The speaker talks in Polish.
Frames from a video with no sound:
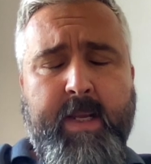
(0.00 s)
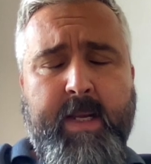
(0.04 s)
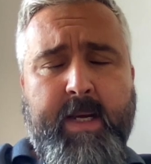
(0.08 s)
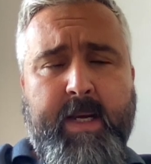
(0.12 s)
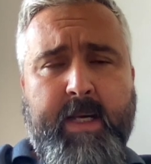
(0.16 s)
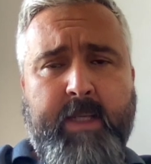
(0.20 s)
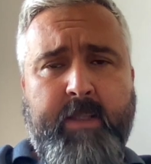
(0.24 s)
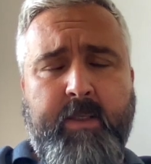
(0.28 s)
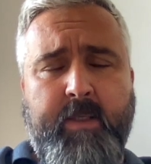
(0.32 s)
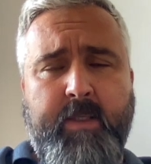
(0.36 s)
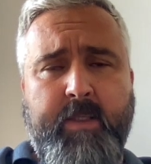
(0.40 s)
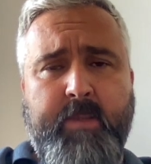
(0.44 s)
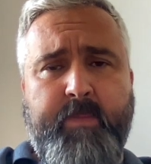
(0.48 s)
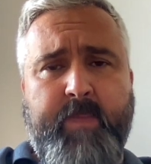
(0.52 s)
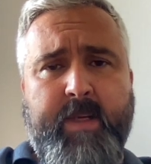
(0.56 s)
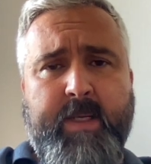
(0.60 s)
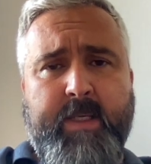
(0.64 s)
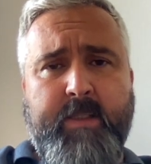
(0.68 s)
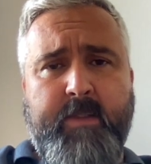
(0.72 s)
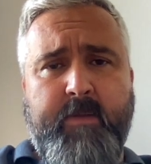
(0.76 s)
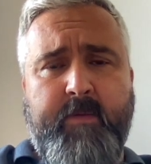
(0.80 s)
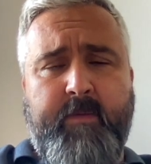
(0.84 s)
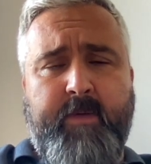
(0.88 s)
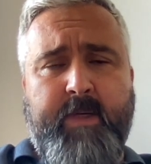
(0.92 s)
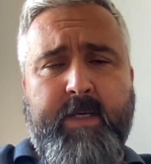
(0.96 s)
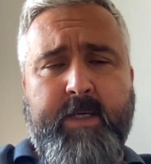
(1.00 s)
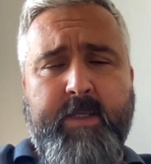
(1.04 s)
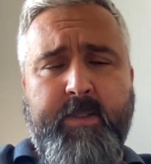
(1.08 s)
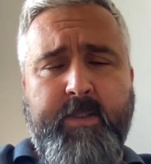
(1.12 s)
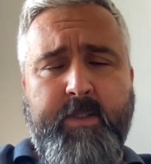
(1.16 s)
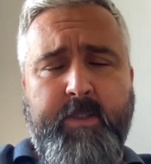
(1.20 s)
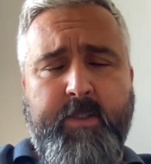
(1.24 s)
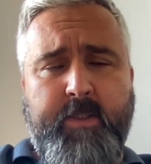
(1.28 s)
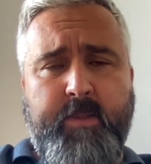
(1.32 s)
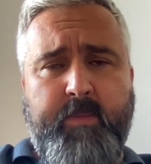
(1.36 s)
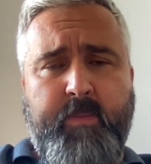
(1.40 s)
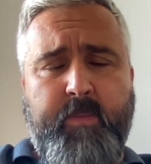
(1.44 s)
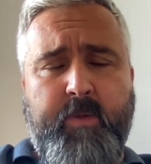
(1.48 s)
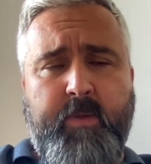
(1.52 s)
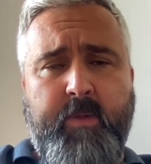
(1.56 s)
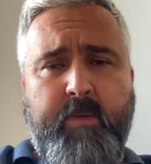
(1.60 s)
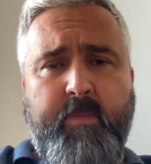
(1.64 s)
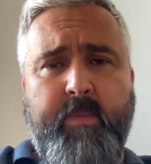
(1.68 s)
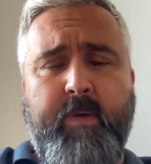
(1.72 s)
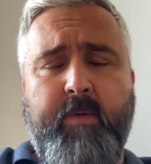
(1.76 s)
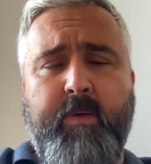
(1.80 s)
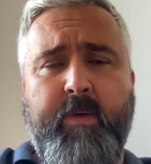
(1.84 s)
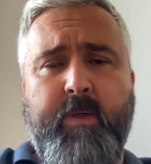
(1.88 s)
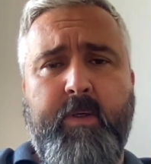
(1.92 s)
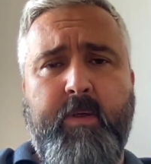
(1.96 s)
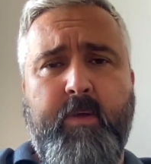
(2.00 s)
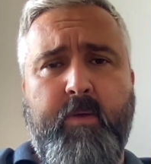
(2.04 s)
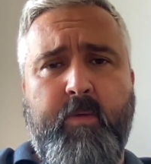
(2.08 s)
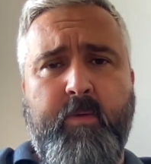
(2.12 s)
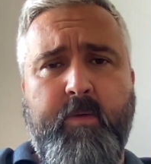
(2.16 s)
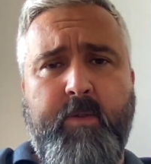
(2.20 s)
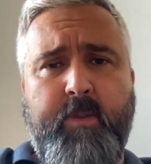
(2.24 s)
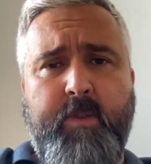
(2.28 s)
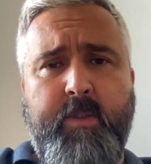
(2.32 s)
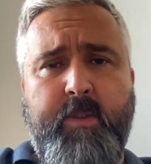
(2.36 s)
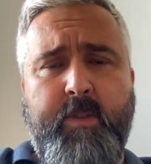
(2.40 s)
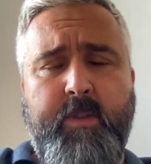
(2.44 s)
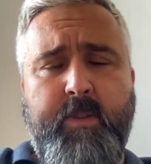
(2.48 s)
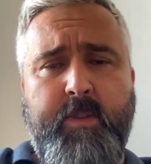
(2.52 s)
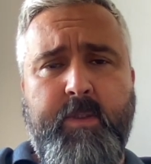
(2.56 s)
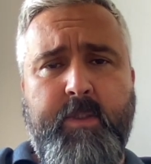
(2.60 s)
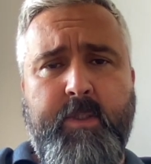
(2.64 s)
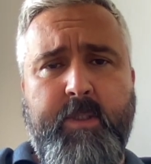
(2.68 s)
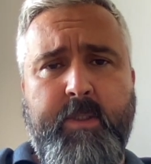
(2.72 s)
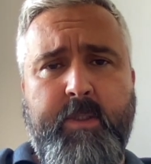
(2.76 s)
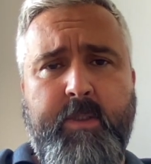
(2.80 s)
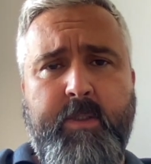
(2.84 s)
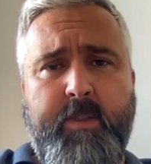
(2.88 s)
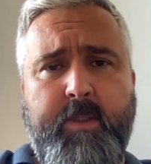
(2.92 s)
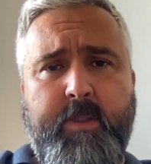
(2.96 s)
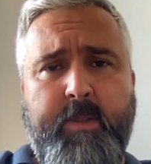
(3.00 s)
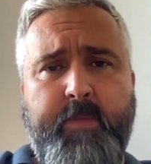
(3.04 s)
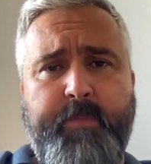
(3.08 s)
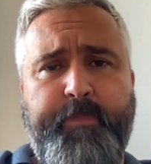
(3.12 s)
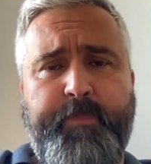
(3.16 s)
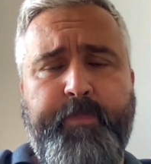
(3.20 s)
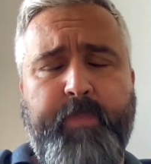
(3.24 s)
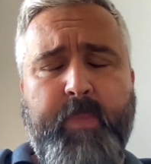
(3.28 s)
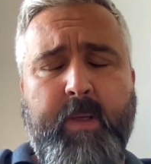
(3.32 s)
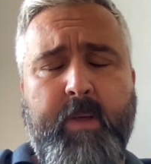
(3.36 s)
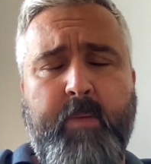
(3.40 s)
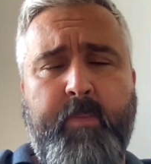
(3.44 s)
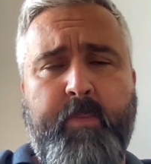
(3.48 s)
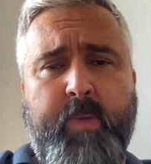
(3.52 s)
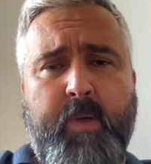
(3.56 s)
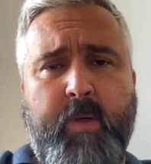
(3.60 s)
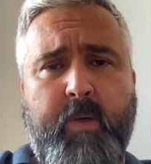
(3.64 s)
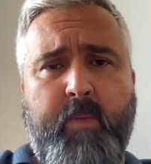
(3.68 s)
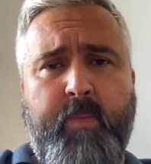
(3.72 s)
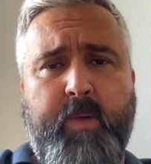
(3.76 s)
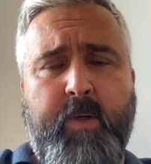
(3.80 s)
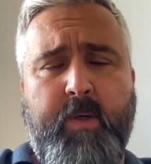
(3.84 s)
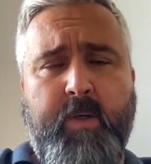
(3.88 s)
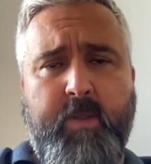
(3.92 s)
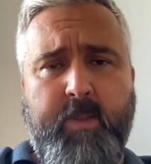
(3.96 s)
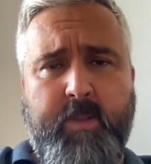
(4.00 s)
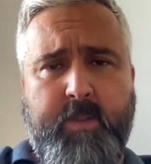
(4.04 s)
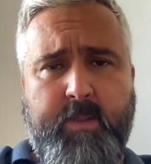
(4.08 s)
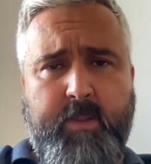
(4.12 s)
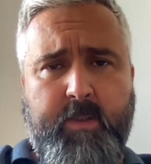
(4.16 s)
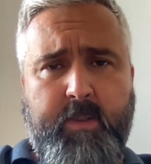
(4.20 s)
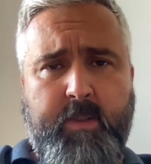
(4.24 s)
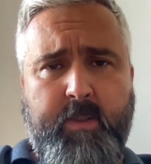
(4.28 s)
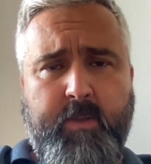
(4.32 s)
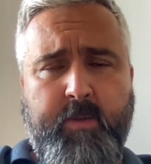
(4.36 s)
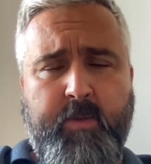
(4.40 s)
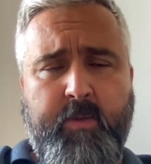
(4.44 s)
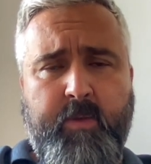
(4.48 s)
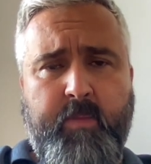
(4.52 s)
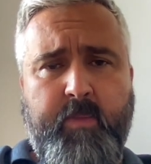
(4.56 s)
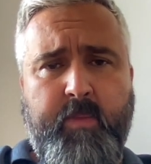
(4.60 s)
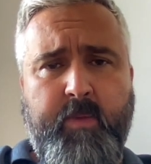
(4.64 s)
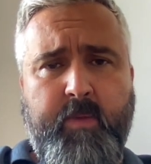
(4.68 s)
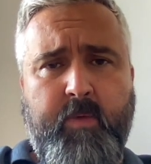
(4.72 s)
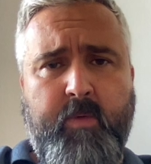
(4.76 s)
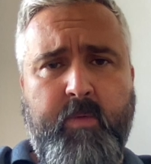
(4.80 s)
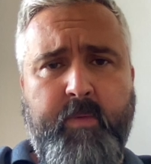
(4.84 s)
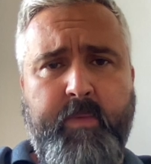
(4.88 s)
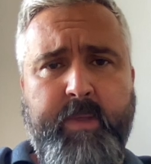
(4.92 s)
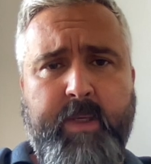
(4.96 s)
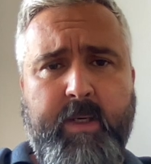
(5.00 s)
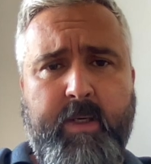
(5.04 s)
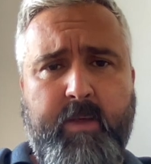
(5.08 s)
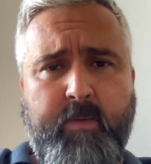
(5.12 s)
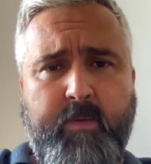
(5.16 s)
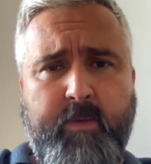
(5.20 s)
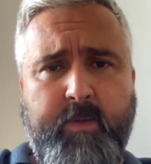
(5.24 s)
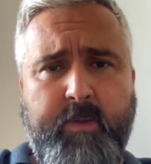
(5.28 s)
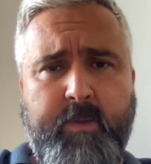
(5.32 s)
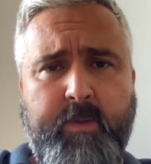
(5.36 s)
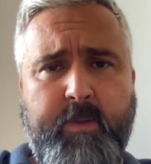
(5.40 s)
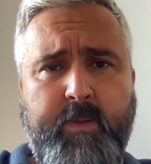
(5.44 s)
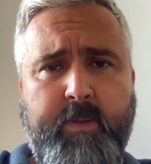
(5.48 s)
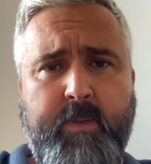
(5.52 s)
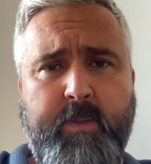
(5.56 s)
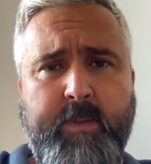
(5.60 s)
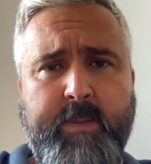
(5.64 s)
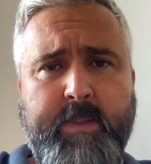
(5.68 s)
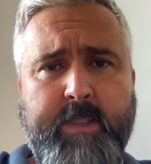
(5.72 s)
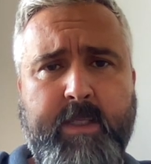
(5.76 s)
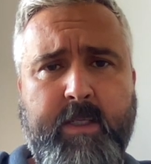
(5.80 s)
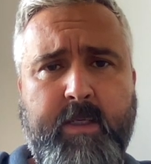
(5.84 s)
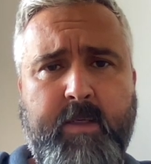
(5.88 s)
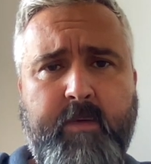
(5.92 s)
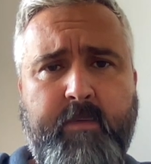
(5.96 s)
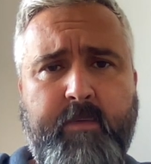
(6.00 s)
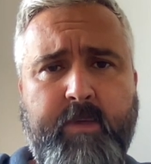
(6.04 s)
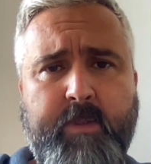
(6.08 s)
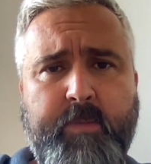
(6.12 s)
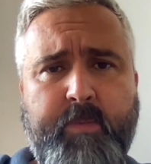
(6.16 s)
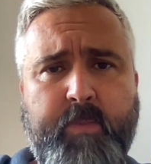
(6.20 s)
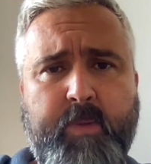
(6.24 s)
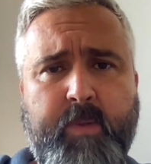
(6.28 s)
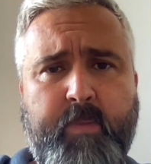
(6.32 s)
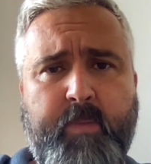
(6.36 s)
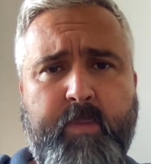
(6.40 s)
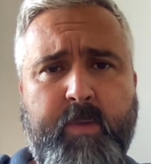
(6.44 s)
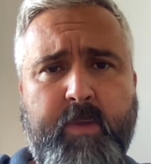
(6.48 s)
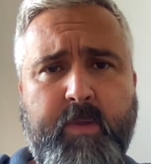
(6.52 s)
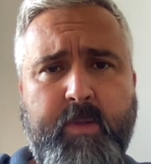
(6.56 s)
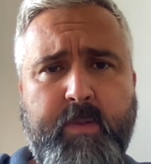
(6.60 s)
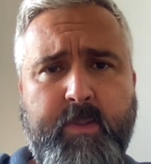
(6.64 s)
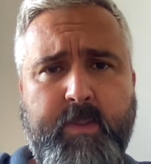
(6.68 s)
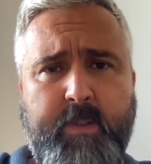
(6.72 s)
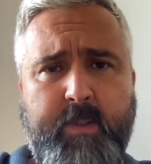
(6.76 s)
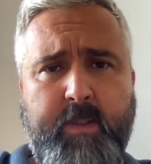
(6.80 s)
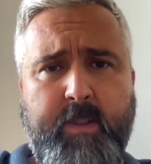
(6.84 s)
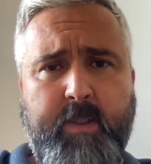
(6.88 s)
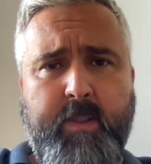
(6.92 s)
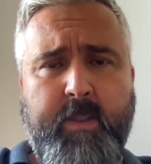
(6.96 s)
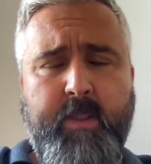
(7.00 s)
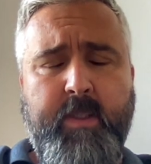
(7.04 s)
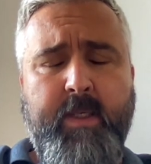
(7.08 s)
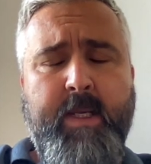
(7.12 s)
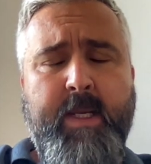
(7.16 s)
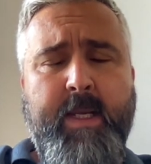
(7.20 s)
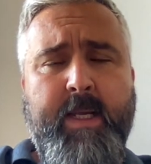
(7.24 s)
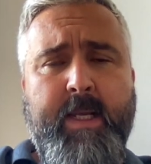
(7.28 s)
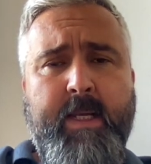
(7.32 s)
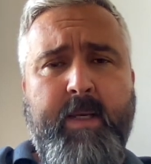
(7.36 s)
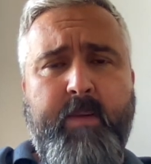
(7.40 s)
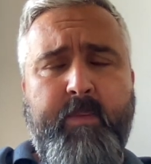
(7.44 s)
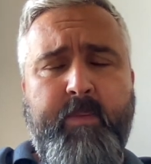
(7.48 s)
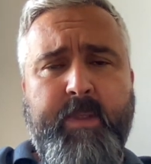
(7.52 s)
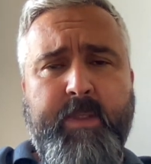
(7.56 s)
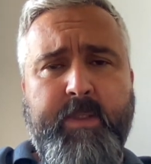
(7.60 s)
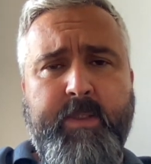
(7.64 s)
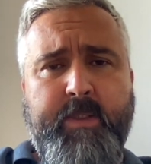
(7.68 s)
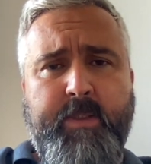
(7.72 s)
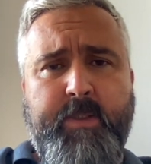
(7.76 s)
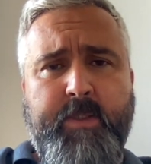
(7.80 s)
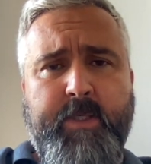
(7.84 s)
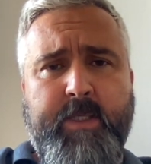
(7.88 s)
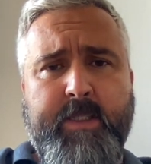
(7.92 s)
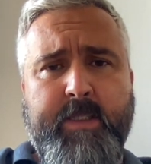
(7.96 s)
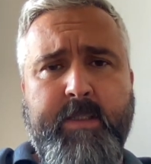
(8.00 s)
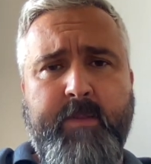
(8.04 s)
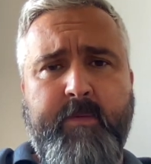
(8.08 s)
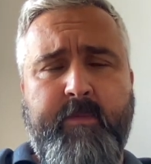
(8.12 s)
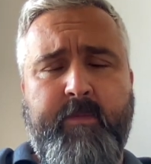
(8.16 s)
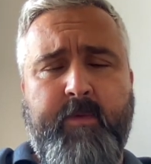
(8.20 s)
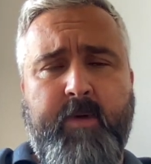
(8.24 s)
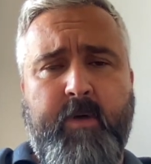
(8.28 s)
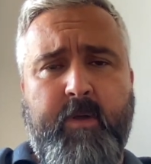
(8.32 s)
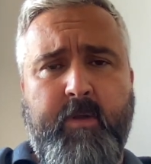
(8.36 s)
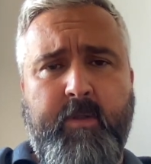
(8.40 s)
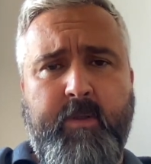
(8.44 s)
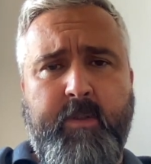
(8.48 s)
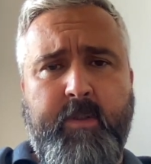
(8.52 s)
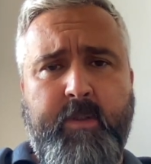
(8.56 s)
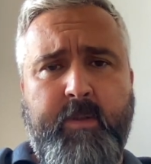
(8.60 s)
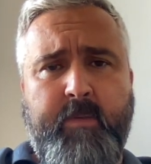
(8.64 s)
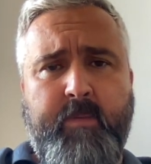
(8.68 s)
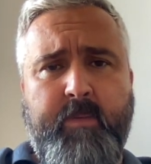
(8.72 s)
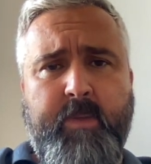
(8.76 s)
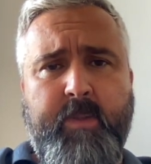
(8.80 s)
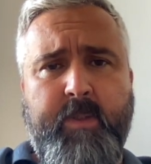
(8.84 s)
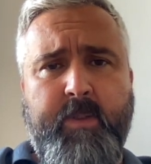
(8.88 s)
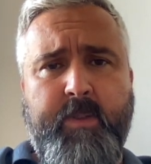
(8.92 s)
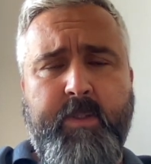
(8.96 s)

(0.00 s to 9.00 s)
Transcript: a to jest bardzo ważne, żeby od małego uczyć dzieci proporcji, żeby umiały zachować proporcje między czasem wolnym,